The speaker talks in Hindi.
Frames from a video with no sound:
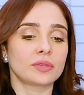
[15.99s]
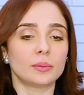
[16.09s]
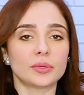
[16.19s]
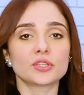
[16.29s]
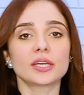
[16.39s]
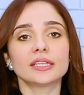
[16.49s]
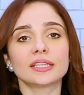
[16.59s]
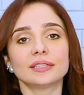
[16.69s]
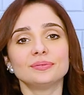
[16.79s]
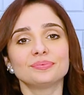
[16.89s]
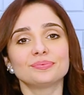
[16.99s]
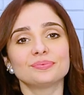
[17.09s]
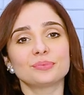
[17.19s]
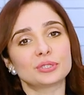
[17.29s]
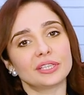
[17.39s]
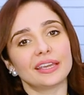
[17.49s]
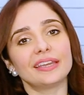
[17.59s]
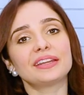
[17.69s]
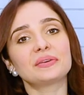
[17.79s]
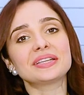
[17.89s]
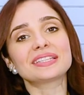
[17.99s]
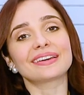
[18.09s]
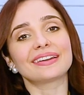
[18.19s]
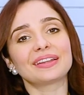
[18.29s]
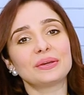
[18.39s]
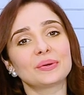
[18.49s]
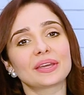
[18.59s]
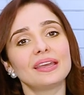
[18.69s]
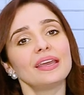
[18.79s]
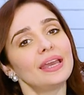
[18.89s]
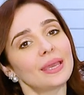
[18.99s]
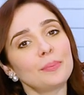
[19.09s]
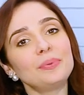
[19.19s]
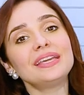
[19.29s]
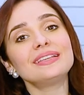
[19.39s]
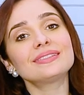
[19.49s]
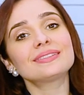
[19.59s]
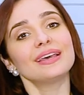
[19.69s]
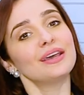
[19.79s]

हमेशा की तरह मुझसे यही रिक्वेस्ट कर रहे होंगे कि प्लीज़